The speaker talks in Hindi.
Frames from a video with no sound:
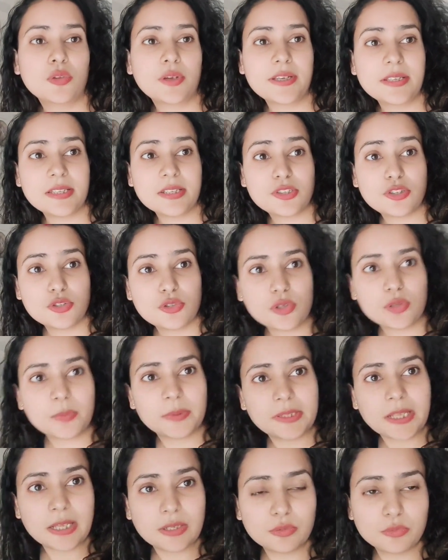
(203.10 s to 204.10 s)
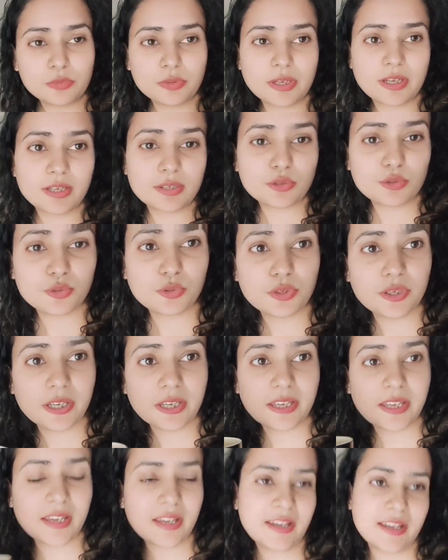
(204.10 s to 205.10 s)
तो एक चीज और बता दूं कि जो
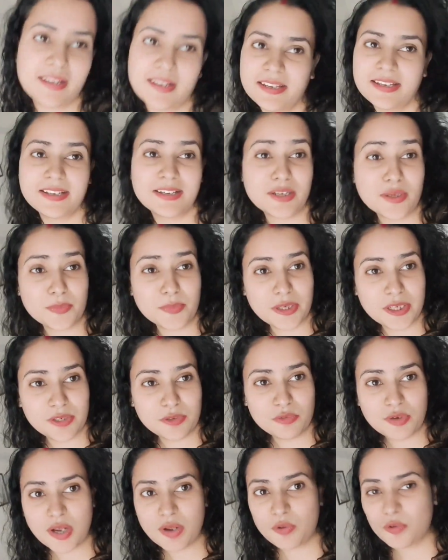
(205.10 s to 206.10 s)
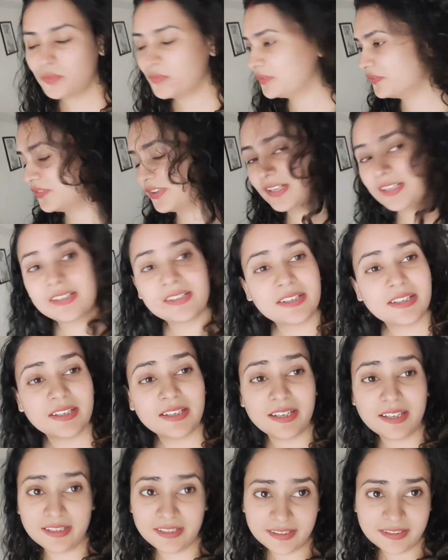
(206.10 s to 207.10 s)
ये केक है ना ये गर्म नहीं हुआ ओवन वर्क
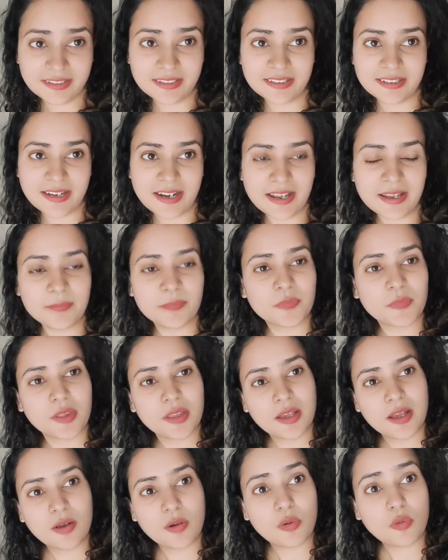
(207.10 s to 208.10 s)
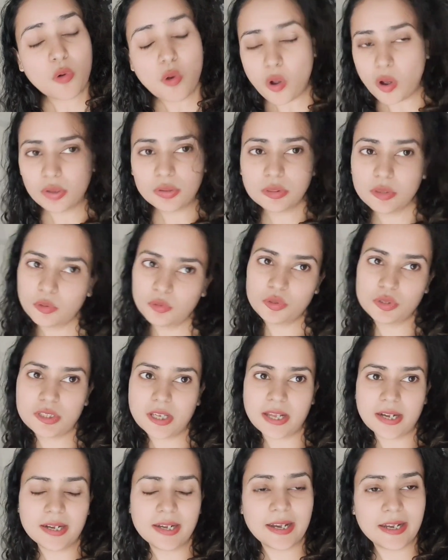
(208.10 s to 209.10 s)
नहीं, नहीं कर रहा है ऑन तो हो
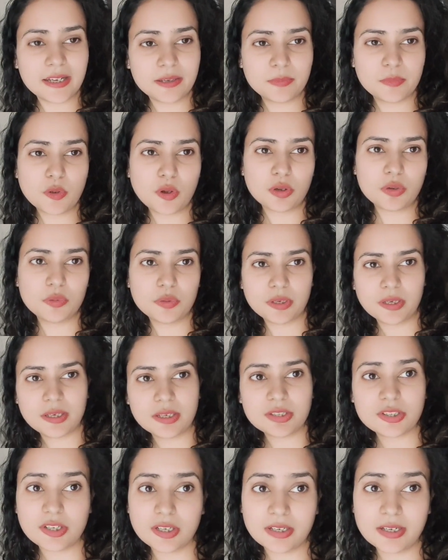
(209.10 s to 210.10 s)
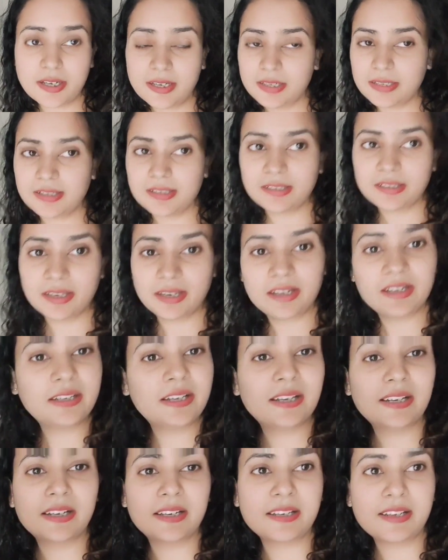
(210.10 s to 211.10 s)
जा रहा है लाइट भी ऑन हो रही है चल रहा है लेकिन
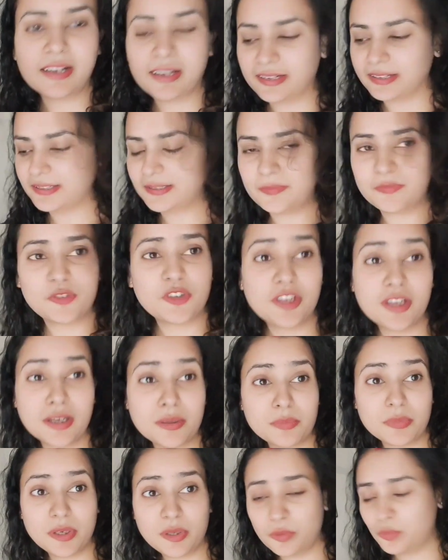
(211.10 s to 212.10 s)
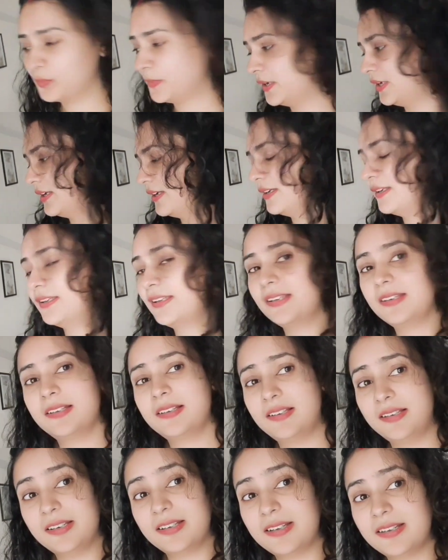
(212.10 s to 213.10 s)
हीटिंग नहीं आ रही है ये गर्म नहीं हो पाया है
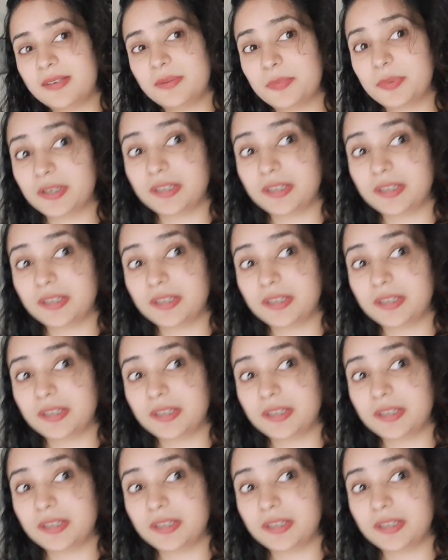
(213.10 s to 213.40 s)
केक लेना ही